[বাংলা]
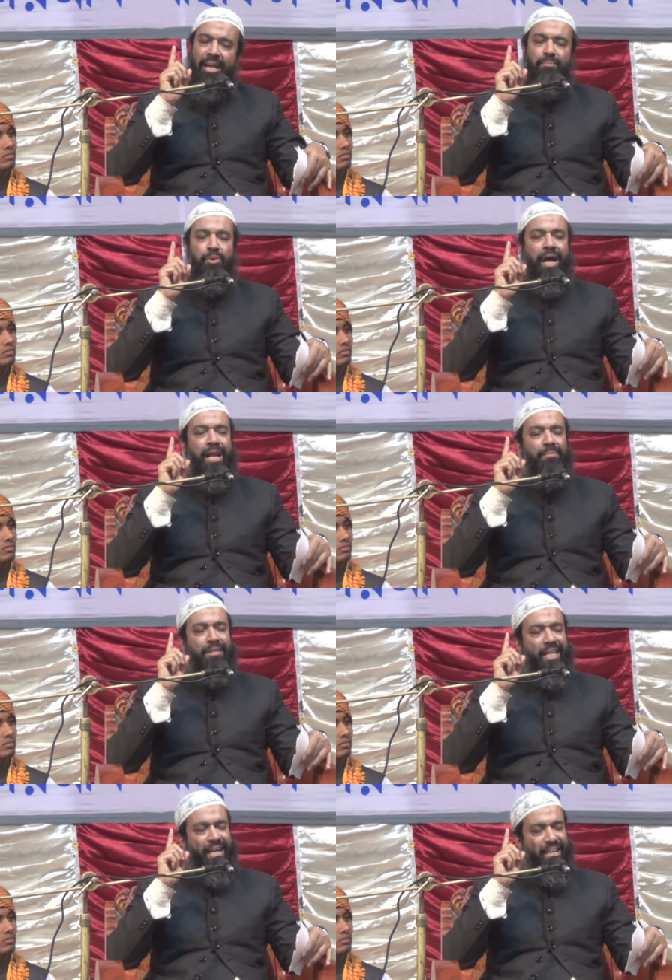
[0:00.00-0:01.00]
আল্লাহ রাব্বুল
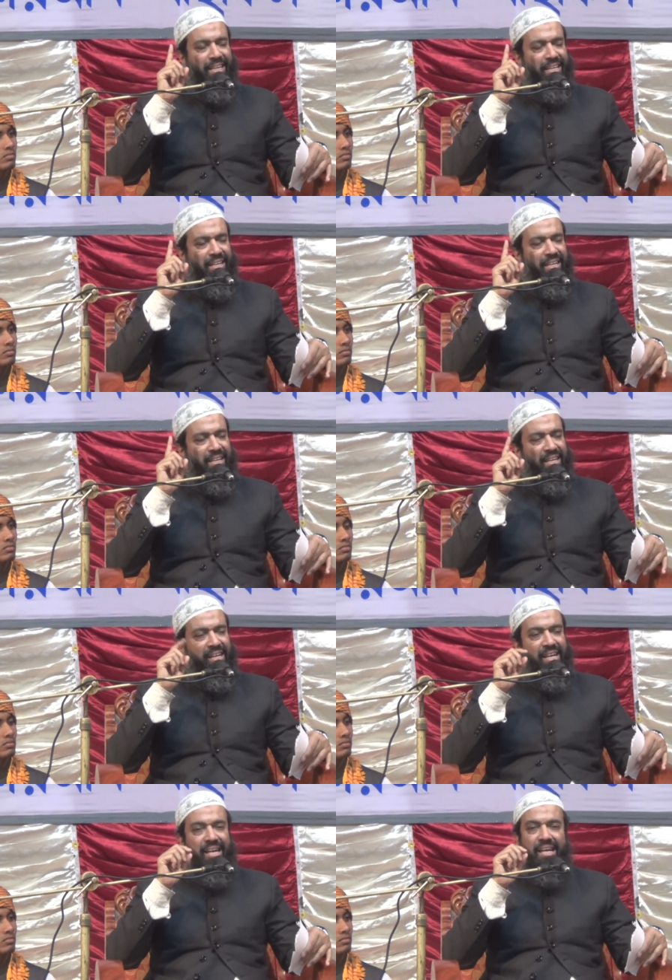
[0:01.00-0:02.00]
আলমিন দেখেন দেখেন
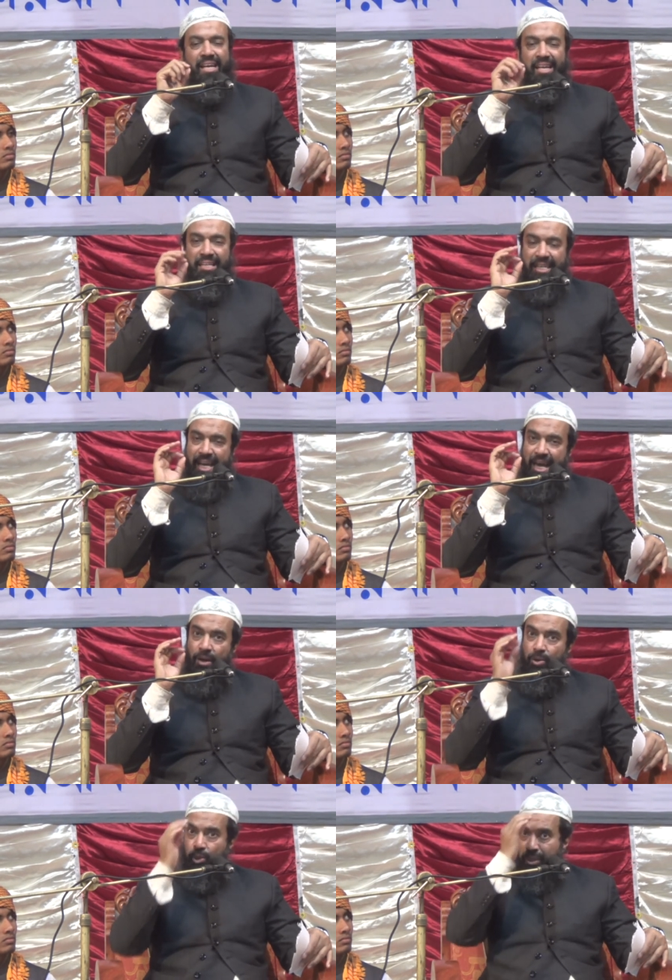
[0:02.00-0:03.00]
দেখেন
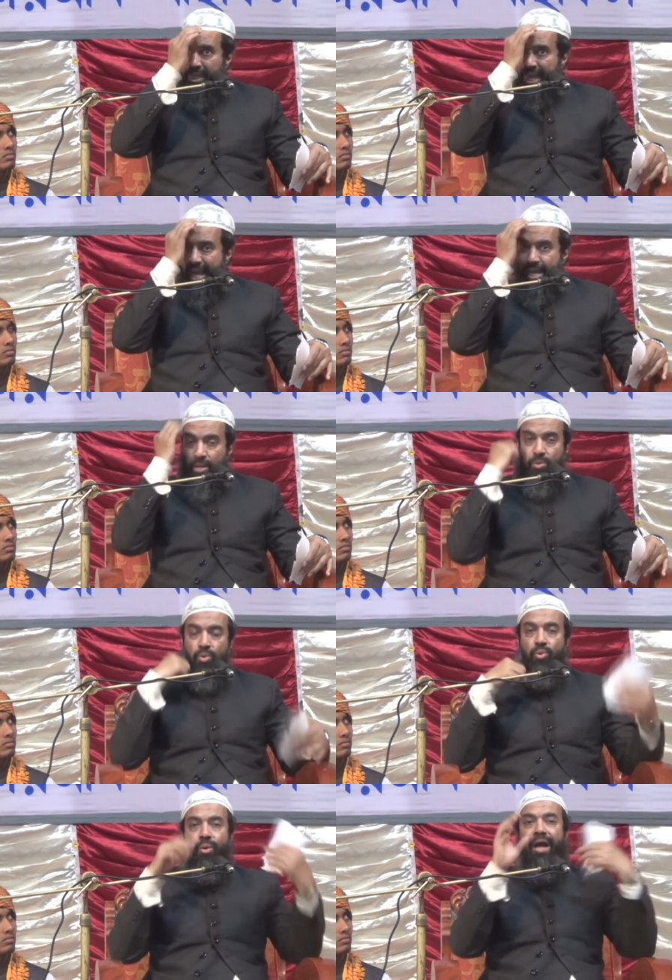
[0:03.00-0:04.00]
সেখানেও যদি
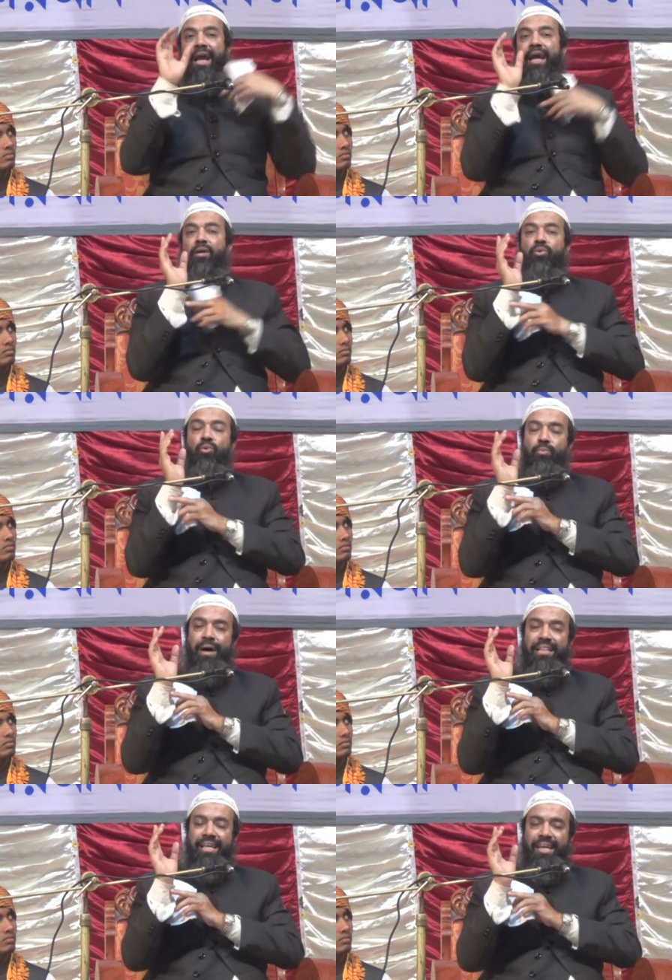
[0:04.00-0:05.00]
এইটুকু আর এইটুকু
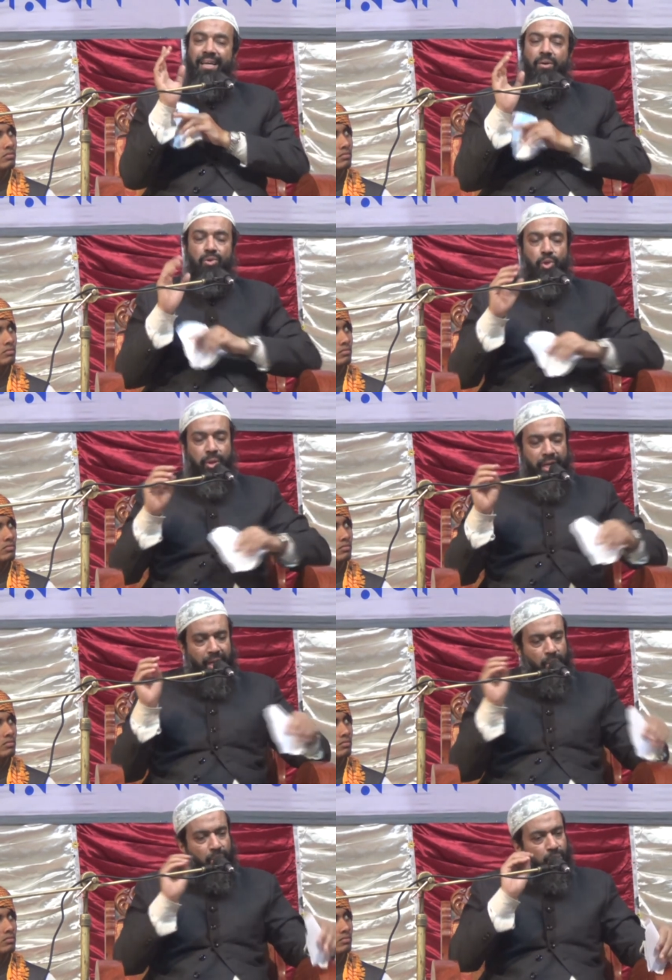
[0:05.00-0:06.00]
বাদে
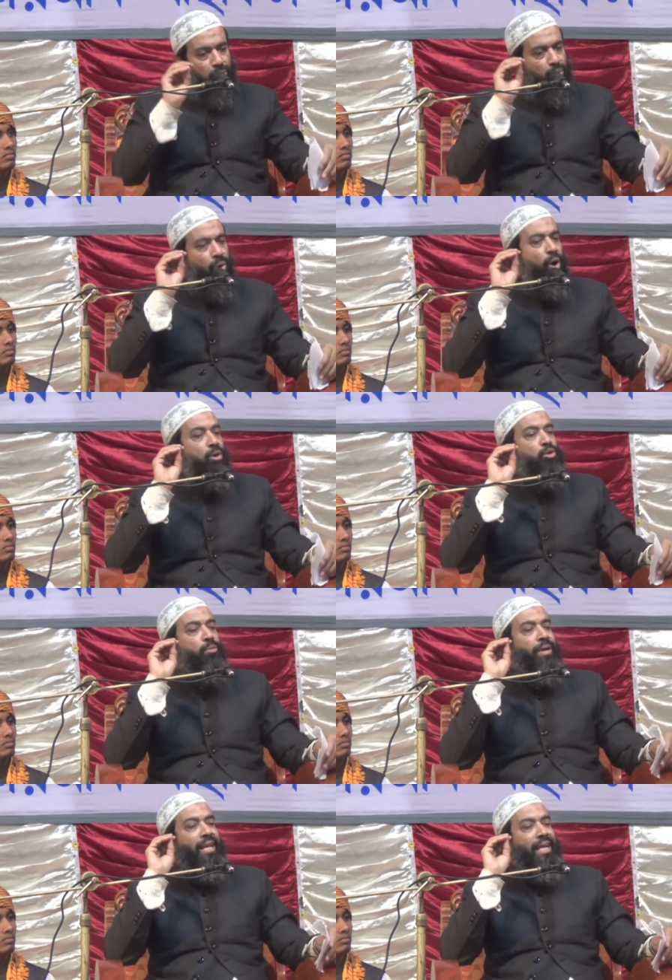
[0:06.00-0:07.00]
শরীরের অন্য কোনো অংশ
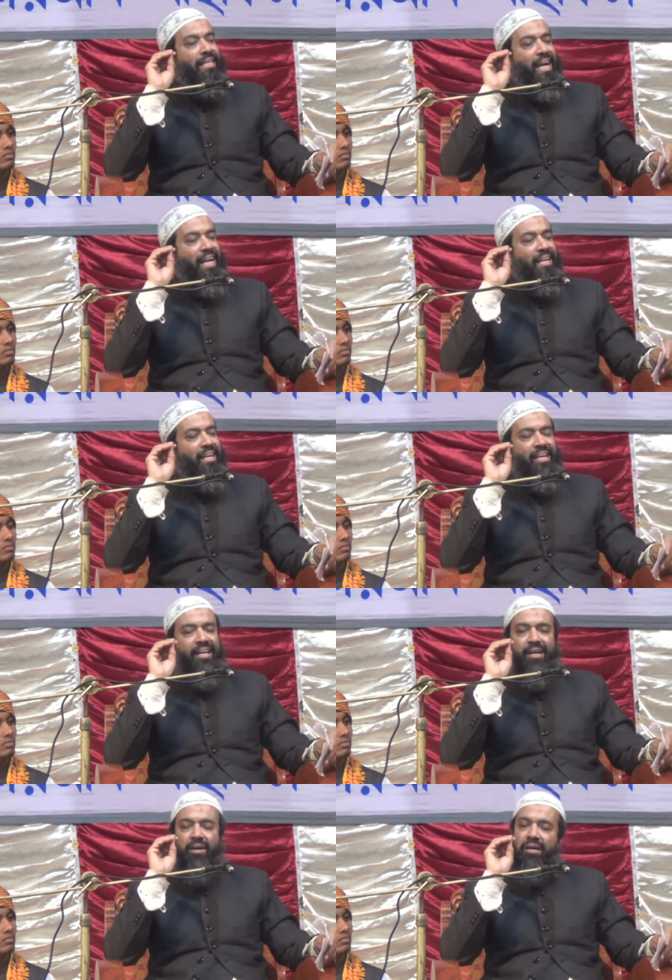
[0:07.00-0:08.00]
বেরিয়ে যায়
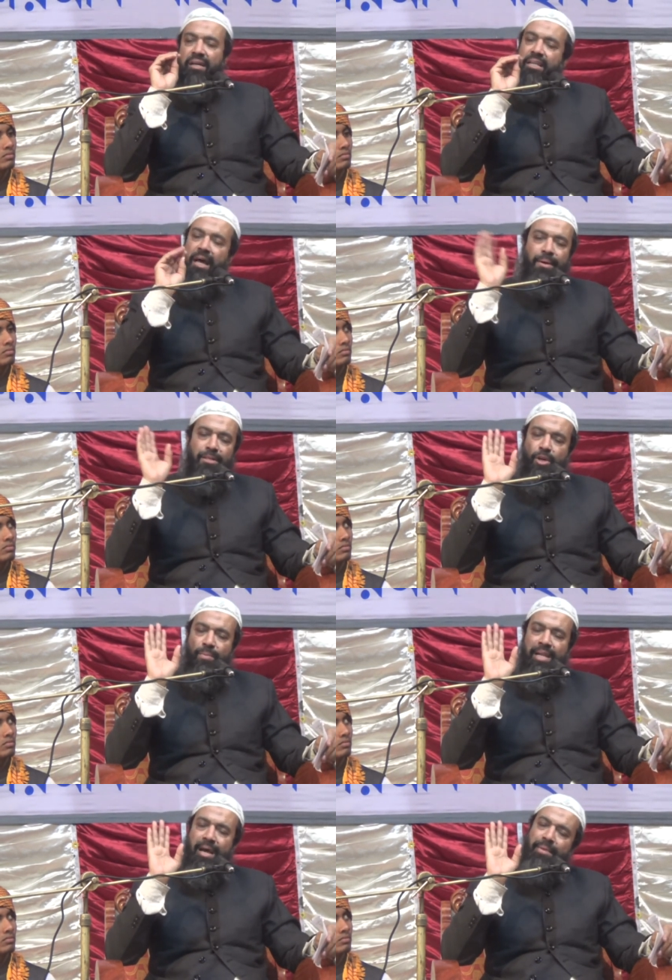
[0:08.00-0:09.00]
নামাজ
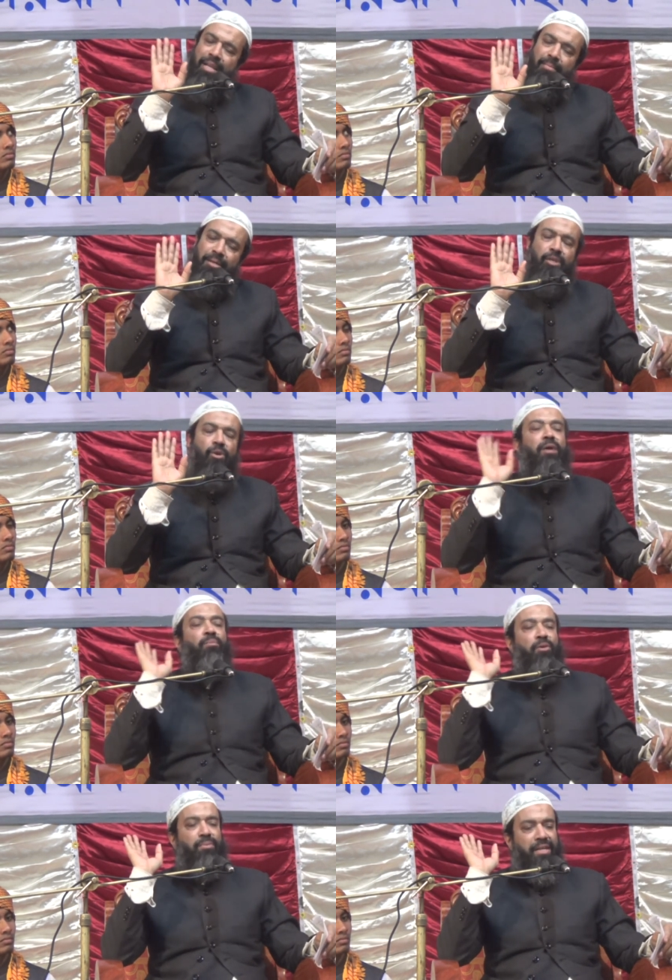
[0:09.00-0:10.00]
হবে না বেনামাজি হই
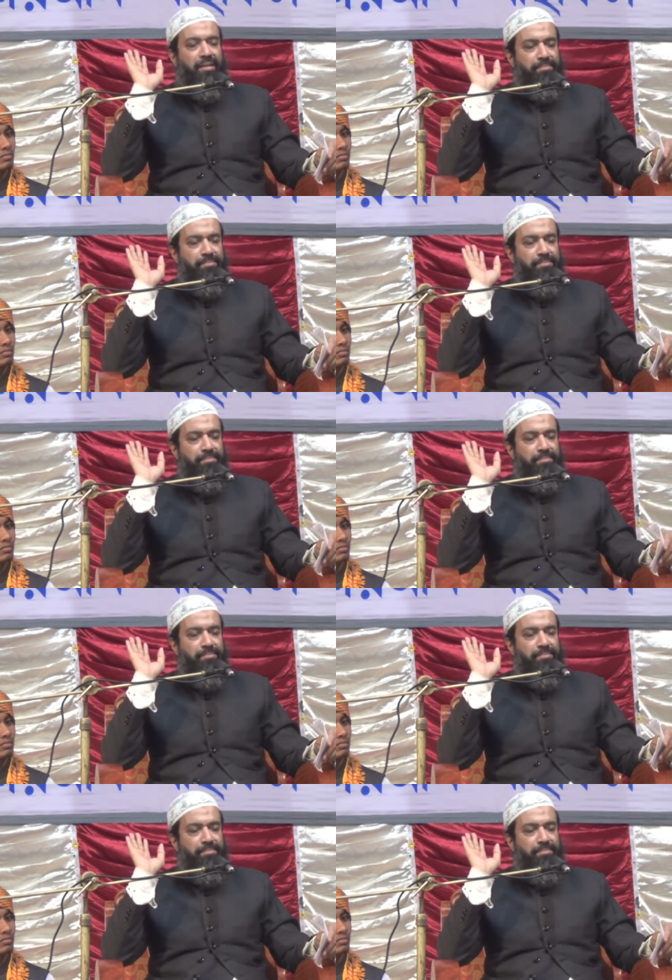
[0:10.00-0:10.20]
মর